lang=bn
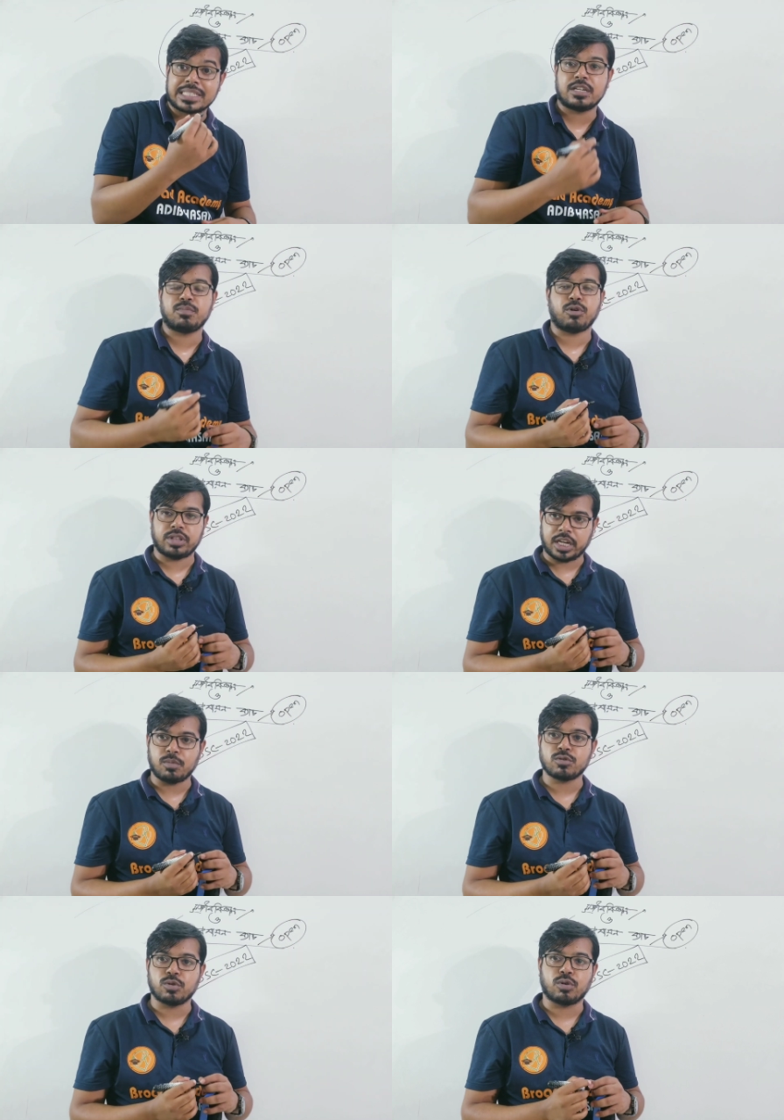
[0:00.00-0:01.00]
দিন পর থেকে
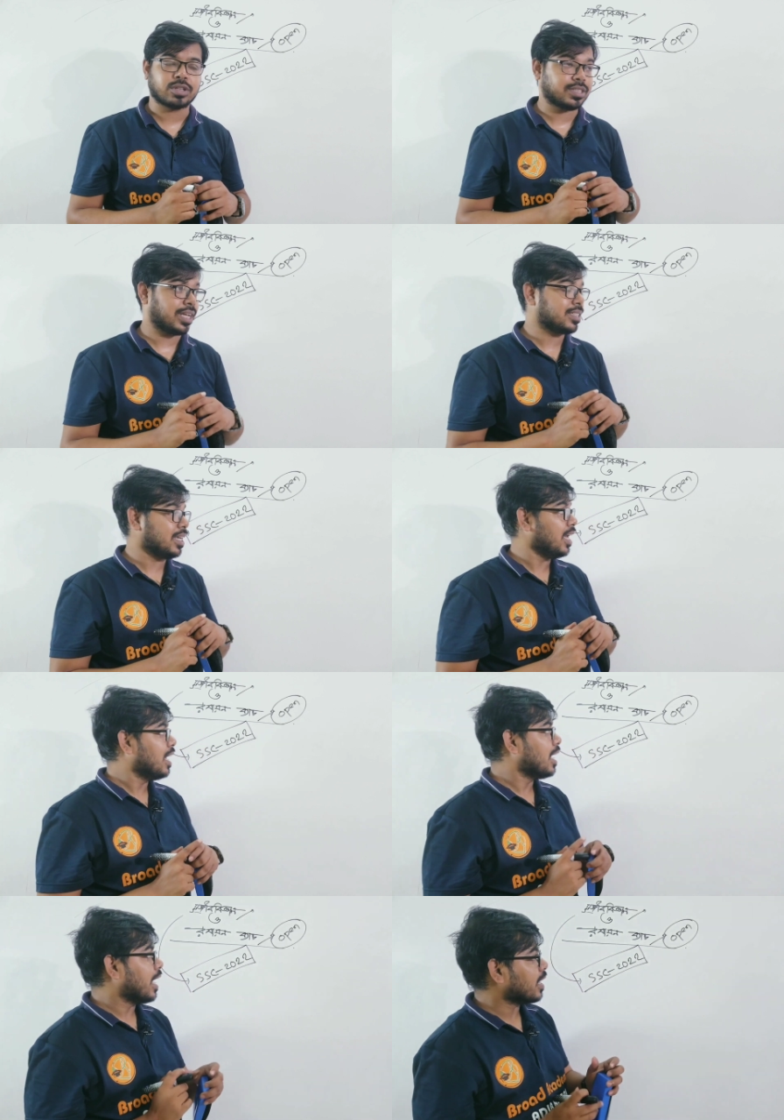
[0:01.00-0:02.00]
আমি শুরু করতে চাচ্ছি
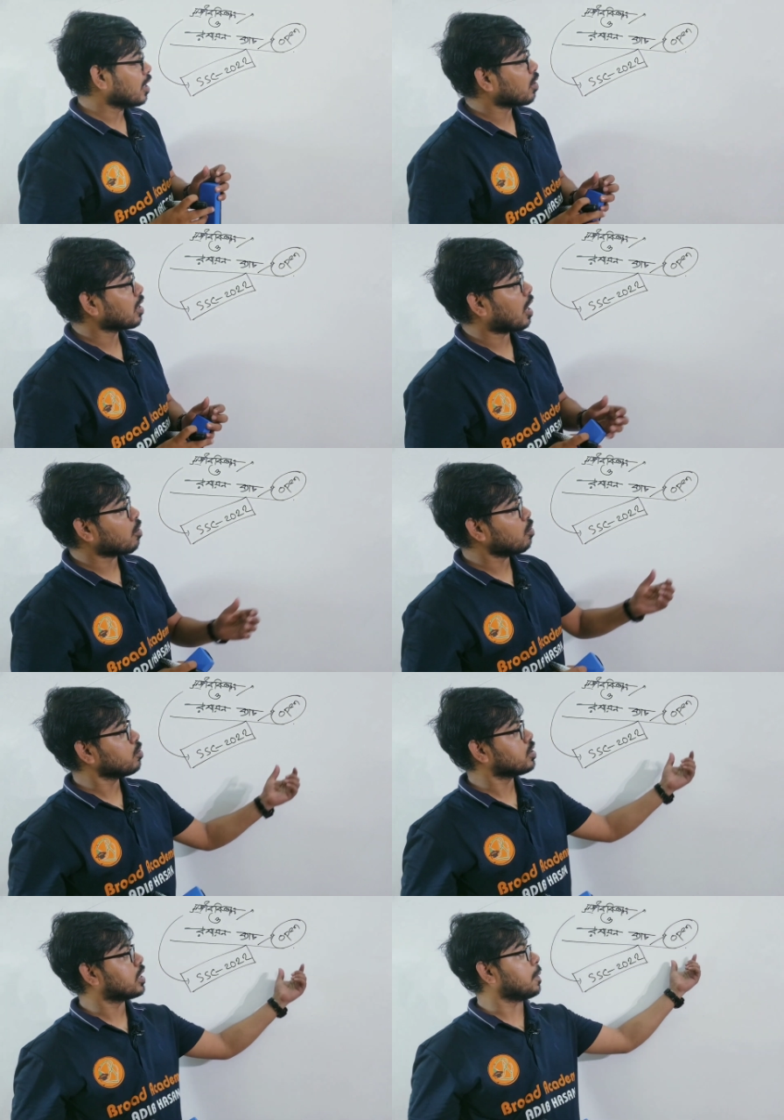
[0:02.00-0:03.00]
এটা করার কারণ
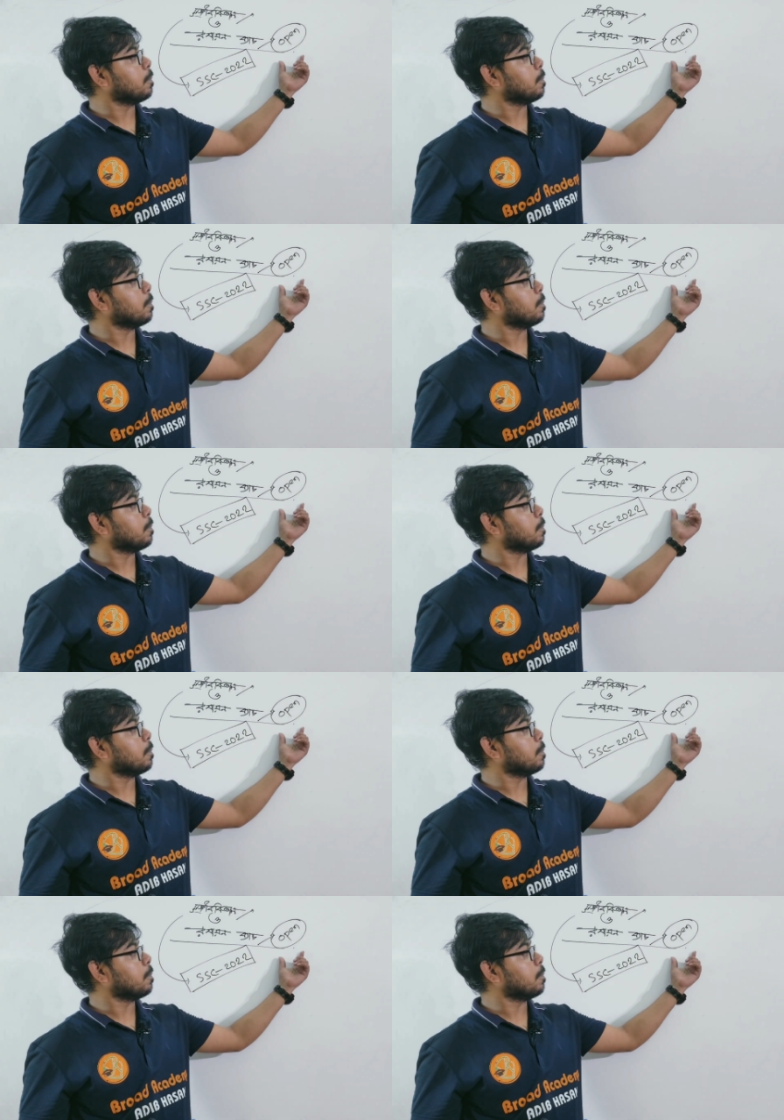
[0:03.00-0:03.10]
হচ্ছে